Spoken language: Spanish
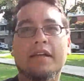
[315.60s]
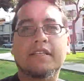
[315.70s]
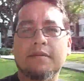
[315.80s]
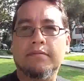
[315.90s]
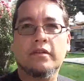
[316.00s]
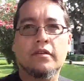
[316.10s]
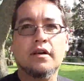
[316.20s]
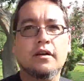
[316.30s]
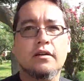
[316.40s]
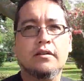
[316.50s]
ver así,
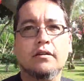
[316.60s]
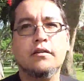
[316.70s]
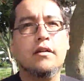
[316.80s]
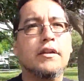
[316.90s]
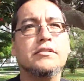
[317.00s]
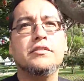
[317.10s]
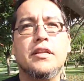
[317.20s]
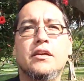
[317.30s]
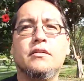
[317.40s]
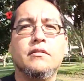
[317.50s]
con, con el brazo
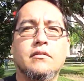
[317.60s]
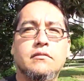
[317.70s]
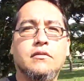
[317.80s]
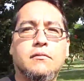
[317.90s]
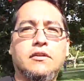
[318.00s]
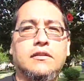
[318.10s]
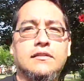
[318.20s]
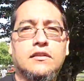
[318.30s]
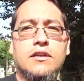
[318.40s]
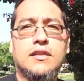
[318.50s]
estirado como lo estaba
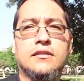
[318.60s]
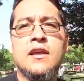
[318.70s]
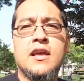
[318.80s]
haciendo antes.